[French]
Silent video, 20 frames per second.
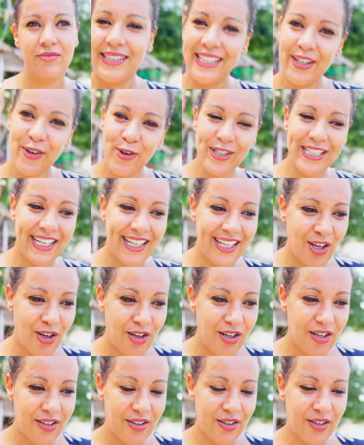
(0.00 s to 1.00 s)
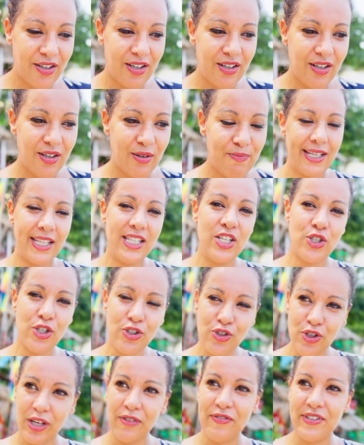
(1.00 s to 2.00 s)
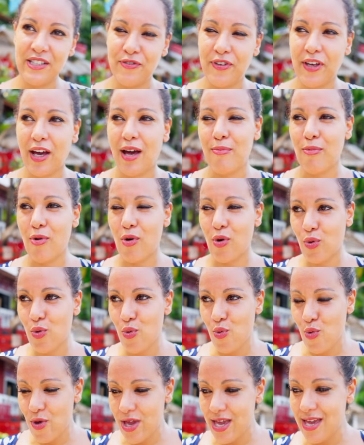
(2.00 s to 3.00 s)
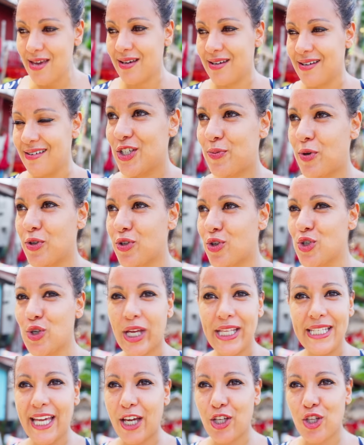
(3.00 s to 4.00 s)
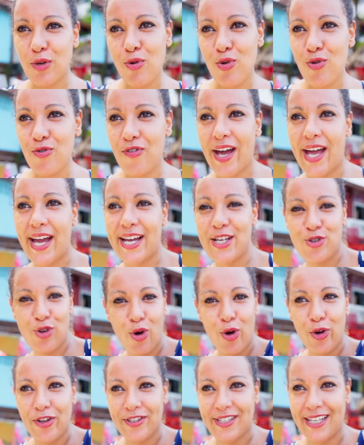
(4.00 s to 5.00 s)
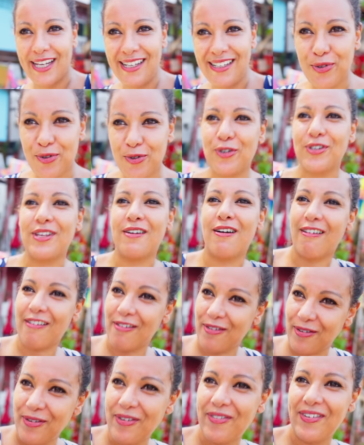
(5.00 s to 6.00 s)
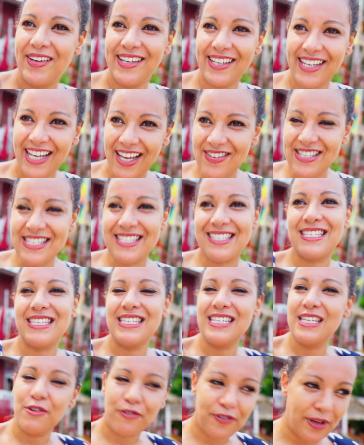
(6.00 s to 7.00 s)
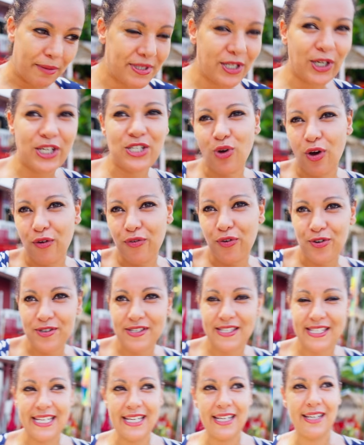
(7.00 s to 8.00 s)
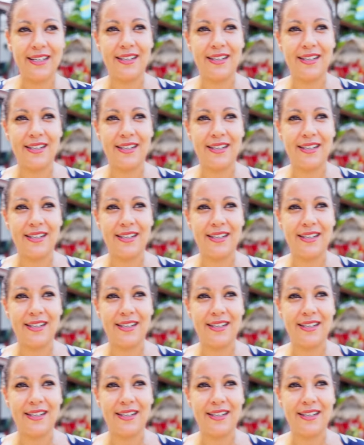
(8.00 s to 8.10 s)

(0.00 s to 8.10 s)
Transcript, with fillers: Des regrets Il y a des choses que j'aurais fait différemment, oui. Je pense que j'aurais directement ouvert un restaurant oriental plutôt que d'avoir investi et fait un petit restaurant français.